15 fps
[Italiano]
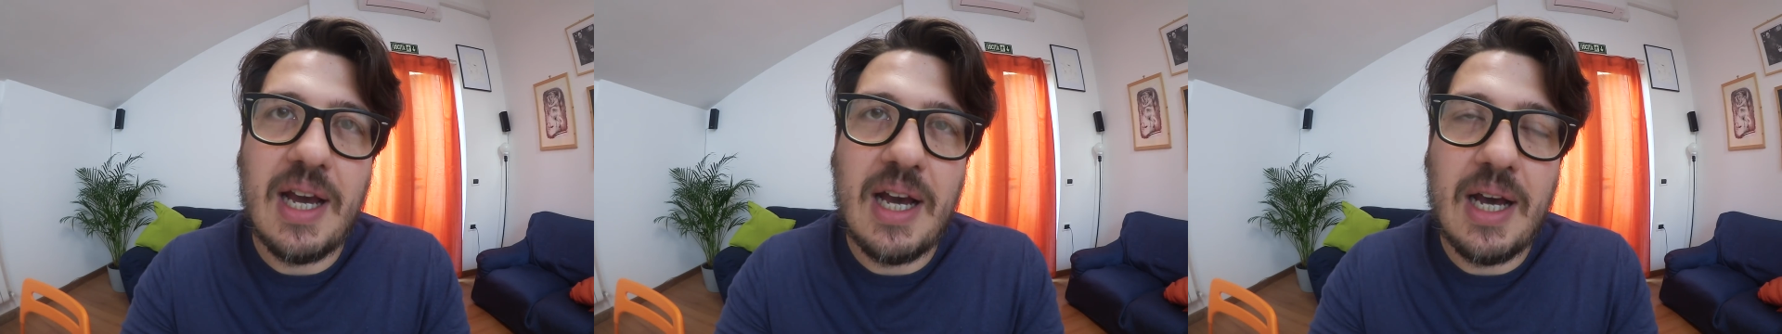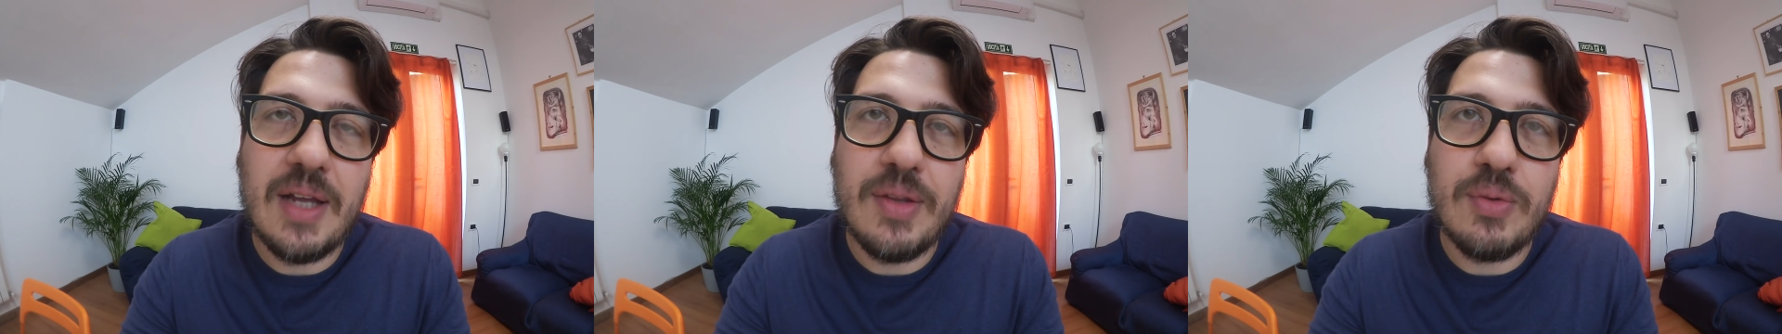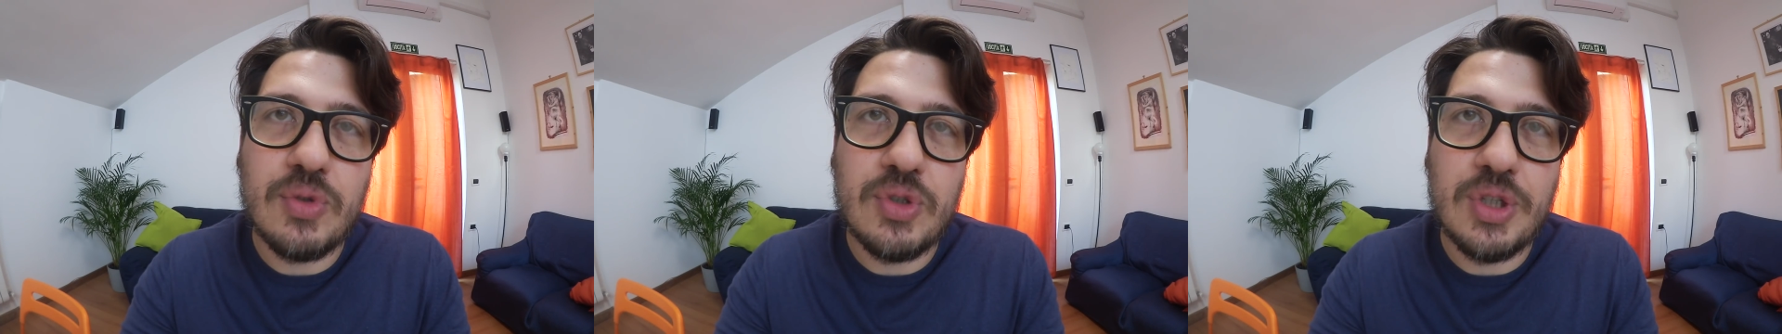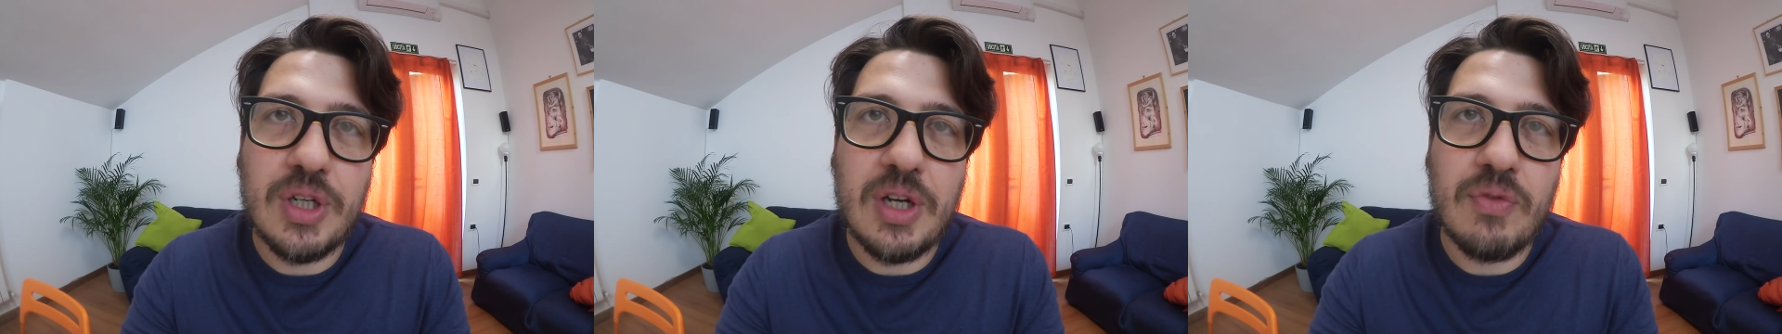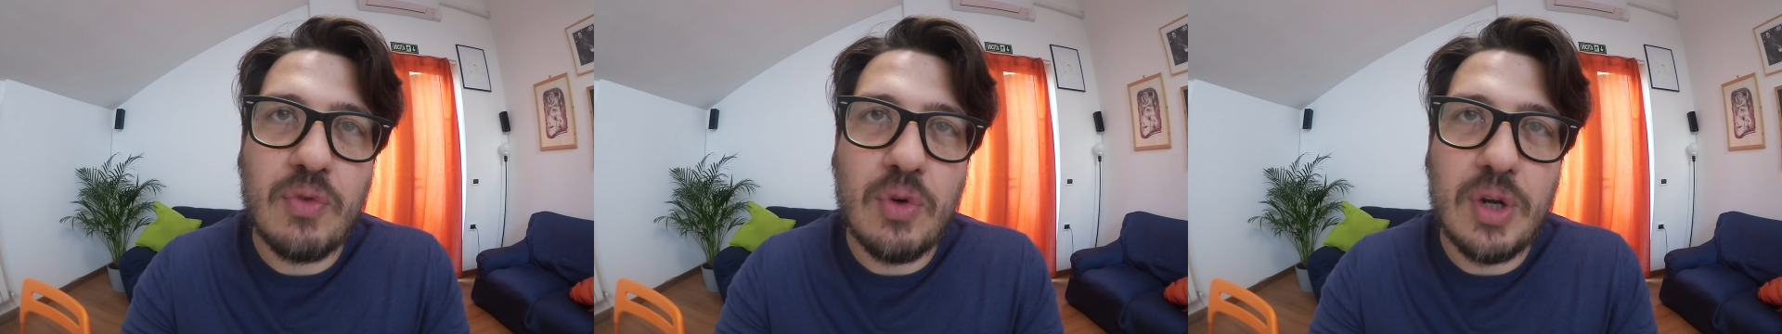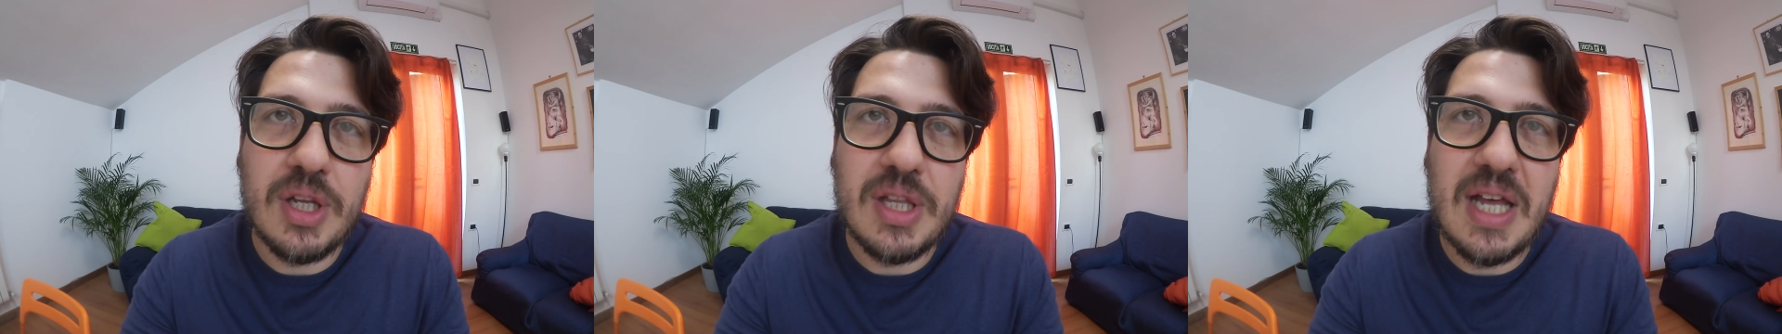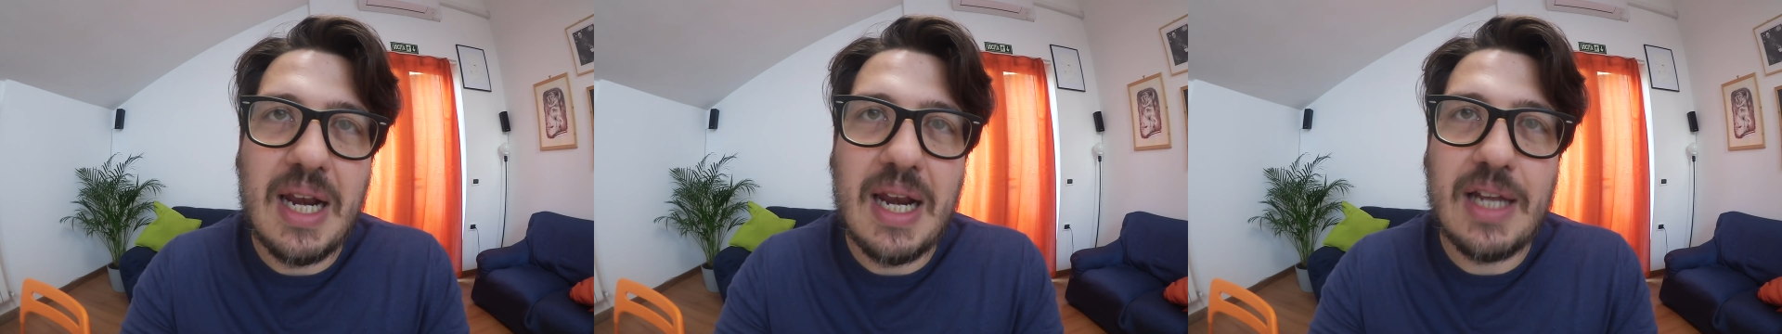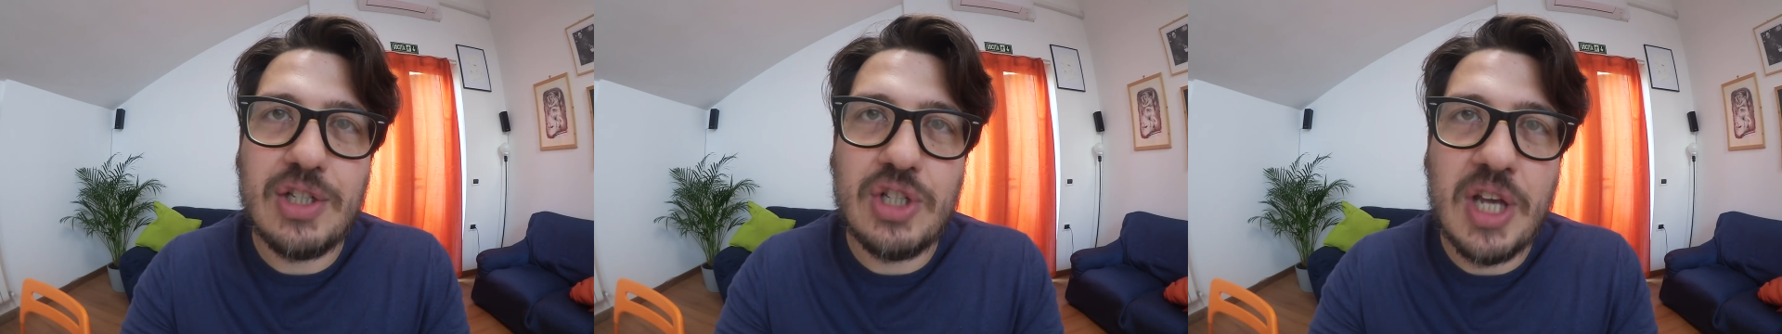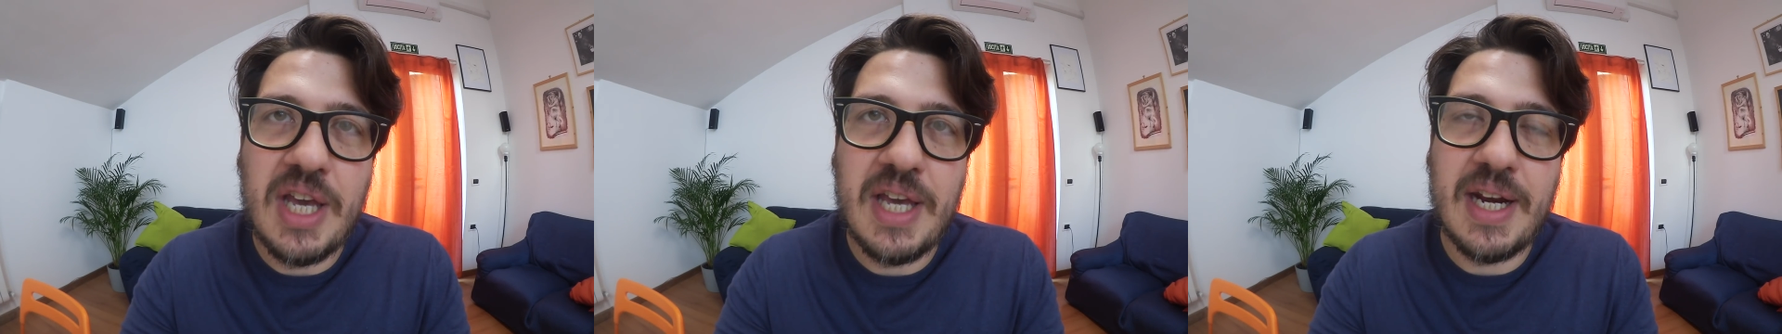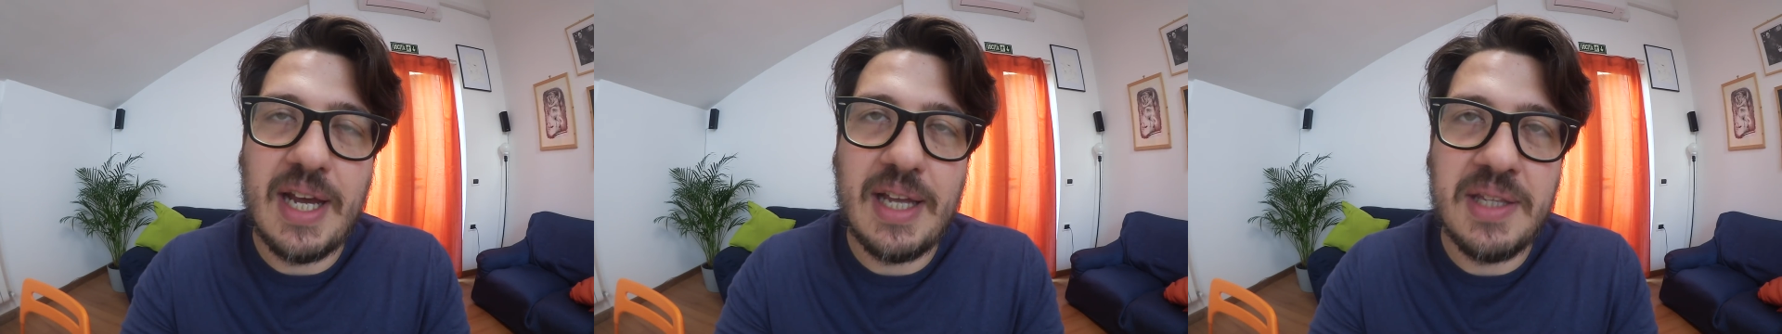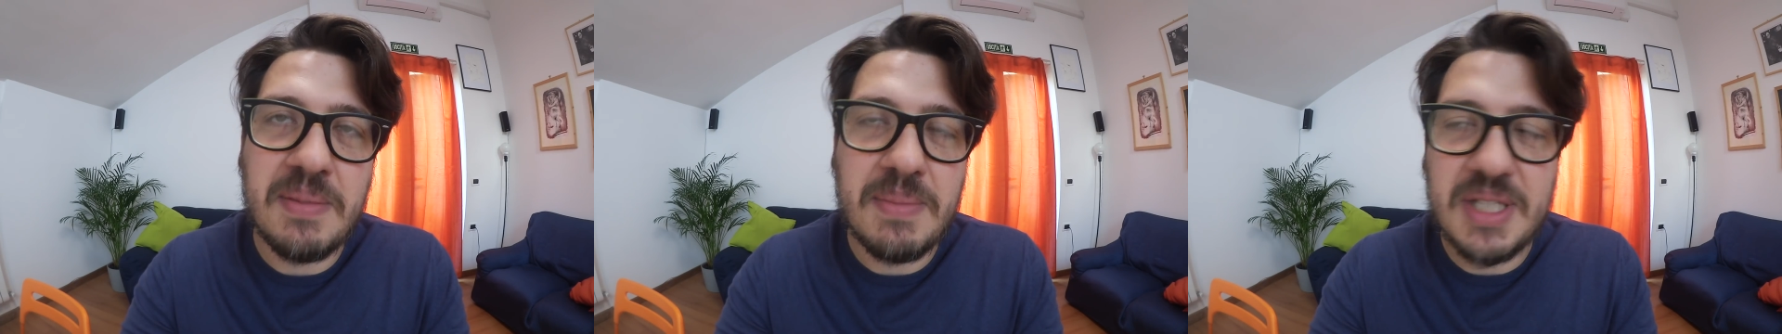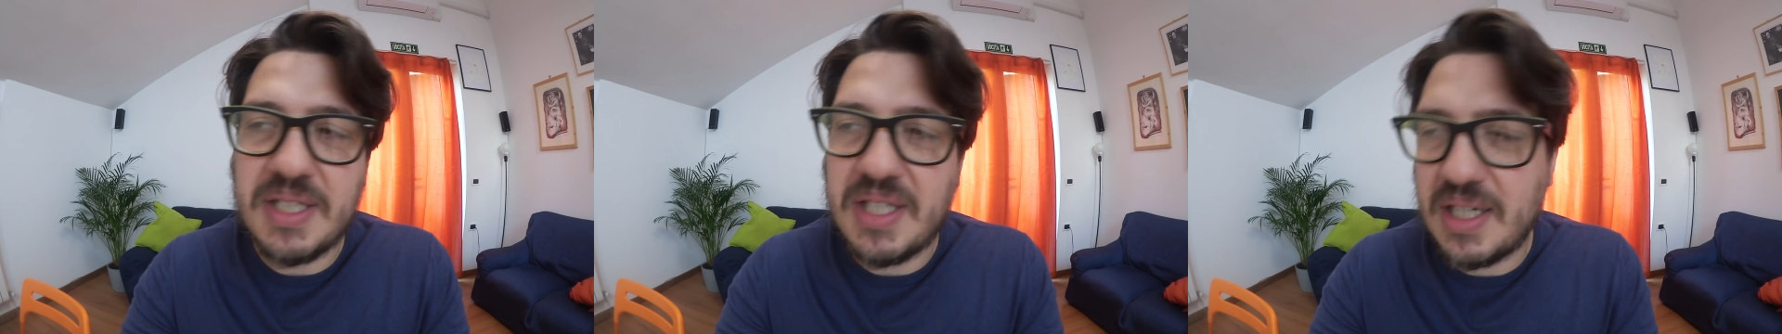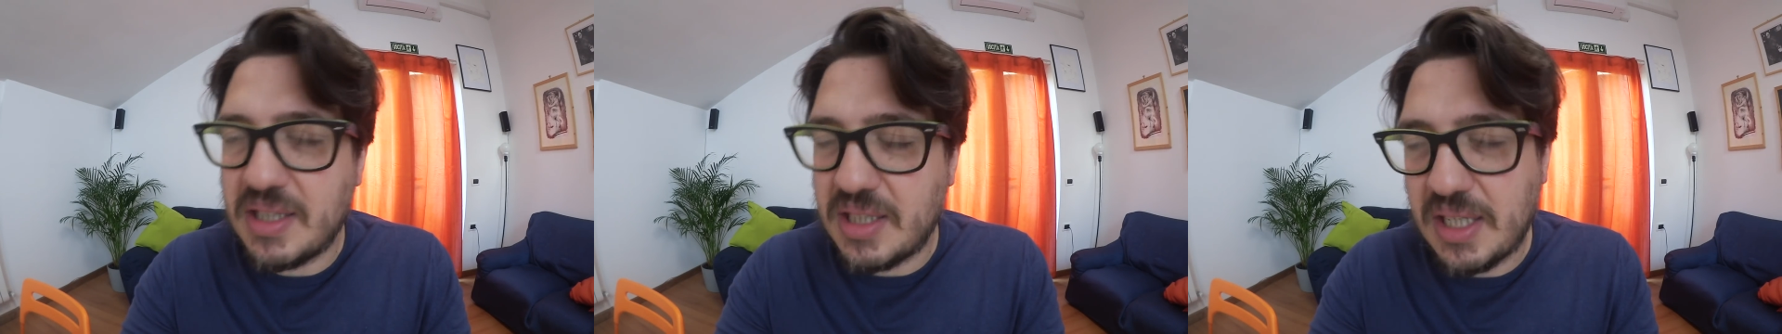ad uscire fuori dalla cera di Mr.